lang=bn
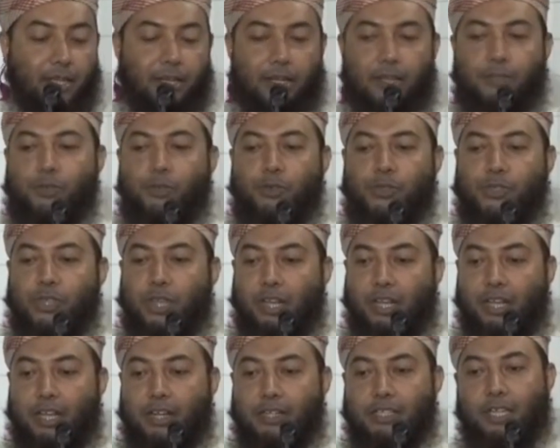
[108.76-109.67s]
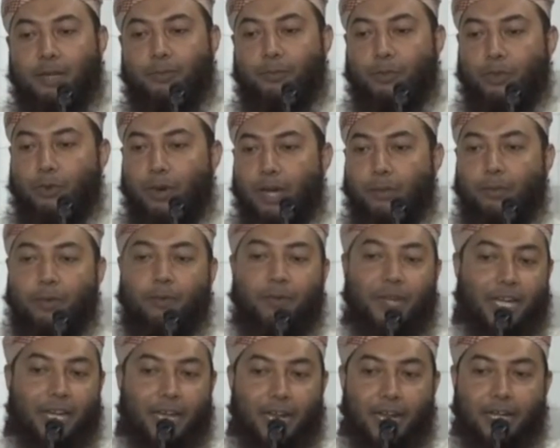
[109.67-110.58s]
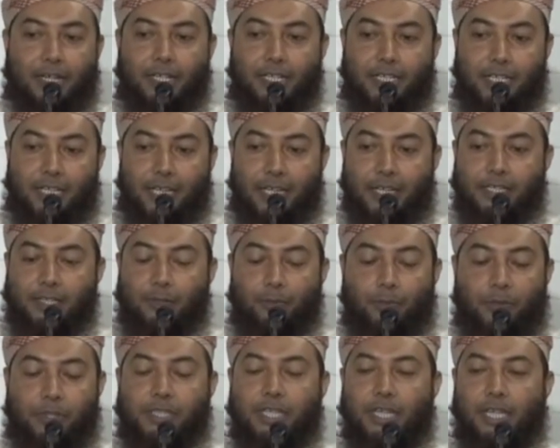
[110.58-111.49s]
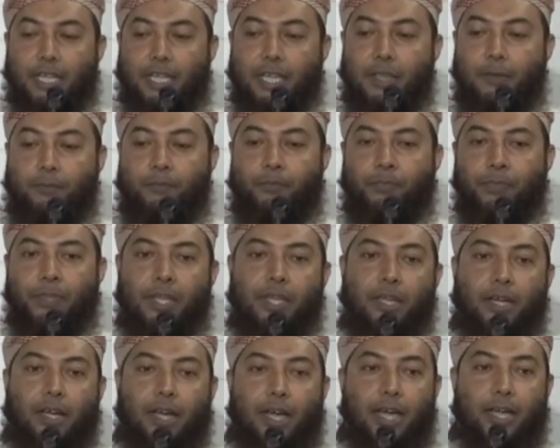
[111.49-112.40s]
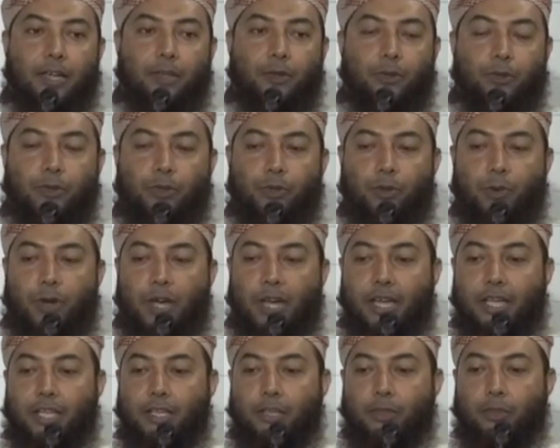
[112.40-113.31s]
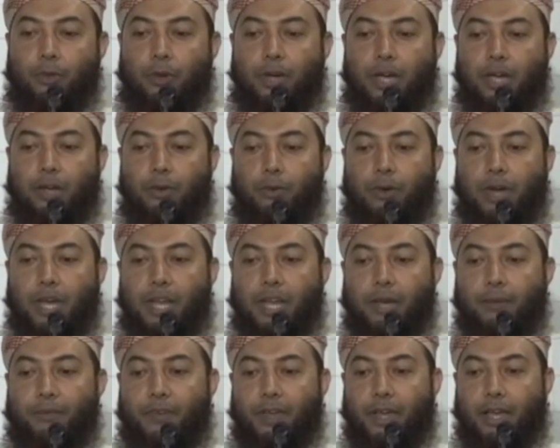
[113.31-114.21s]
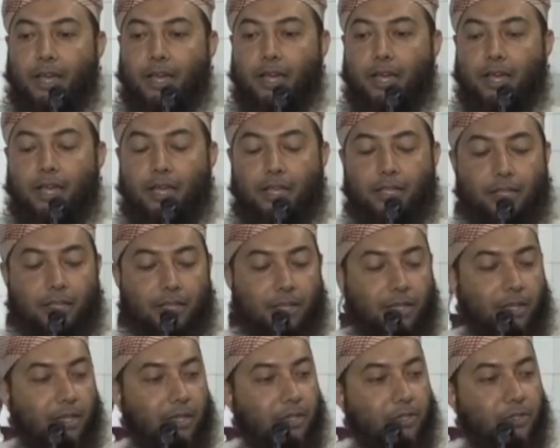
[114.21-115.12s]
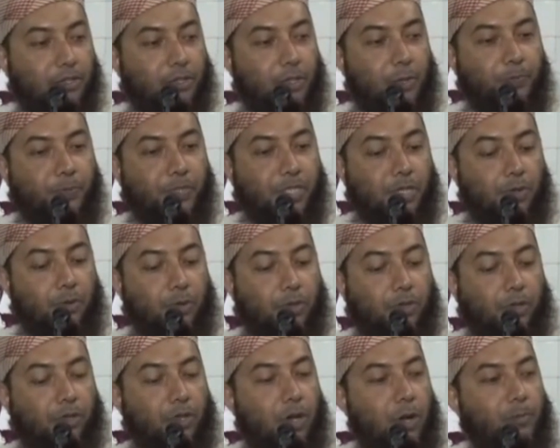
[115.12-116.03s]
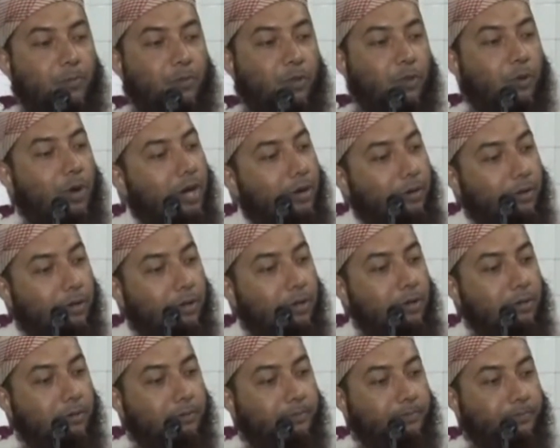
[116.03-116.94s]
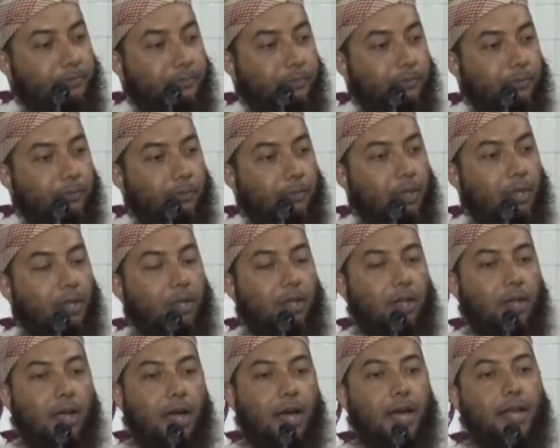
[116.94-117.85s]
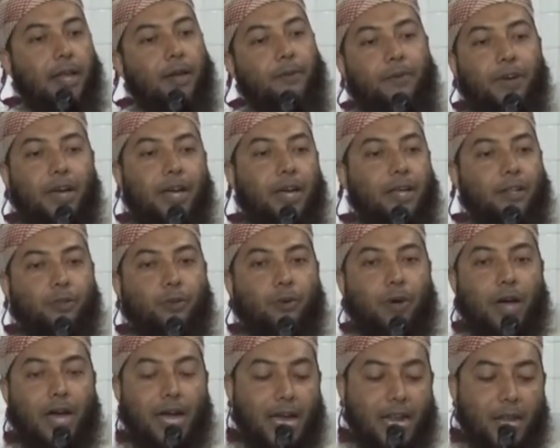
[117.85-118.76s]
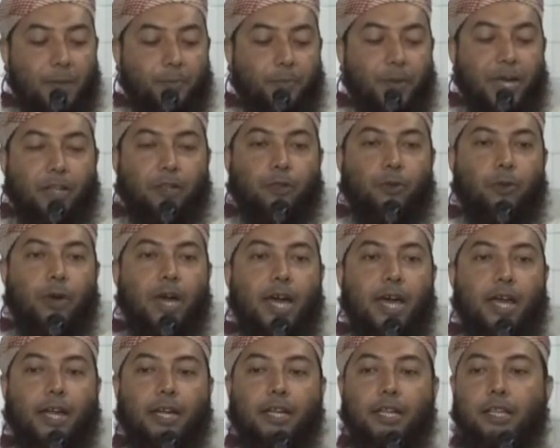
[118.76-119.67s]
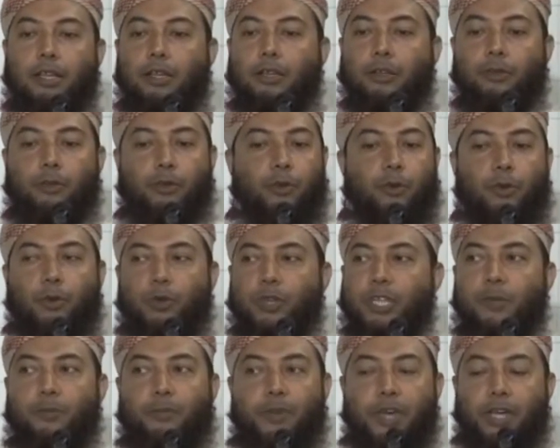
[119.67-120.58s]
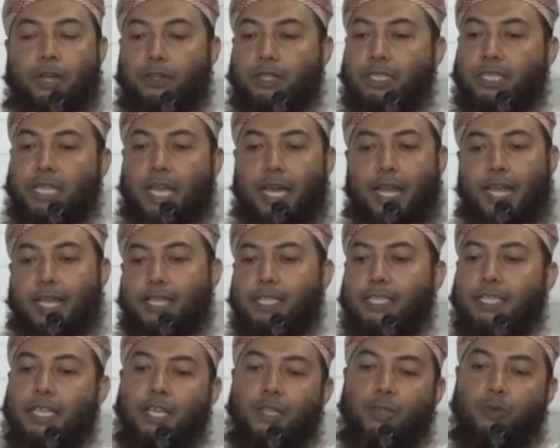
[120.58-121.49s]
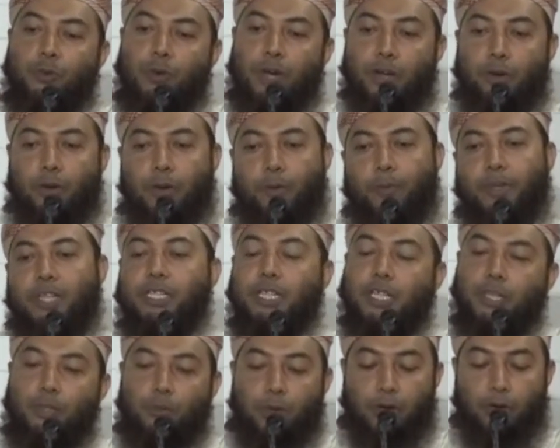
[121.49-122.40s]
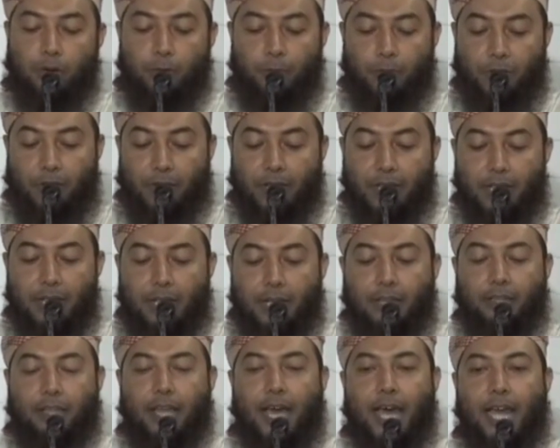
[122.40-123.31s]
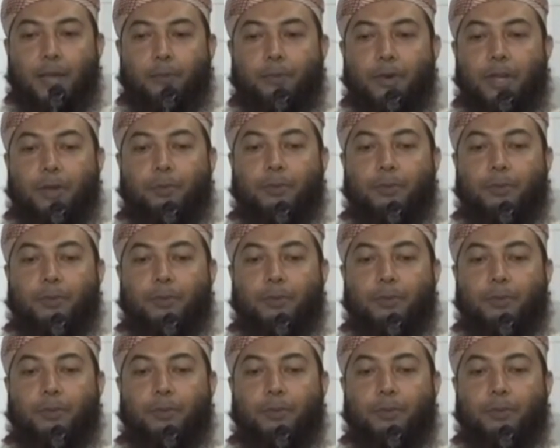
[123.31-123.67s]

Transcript: রাসুল সাল্লাহ সাল্লাম দোয়ার ব্যাপারে গ্যারান্টি দিয়ে গেছেন বলছেন কি খায়রুদ দোয়া এ দোয়া ও আরাফা সবচেয়ে উত্তম দোয়া হলো আরাফার দোয়া আরাফার দোয়া কোনোদিন ফেরত যায় না যেই দোয়া করবেন সেই দোয়া কবুল হয় কিন্তু আরাফার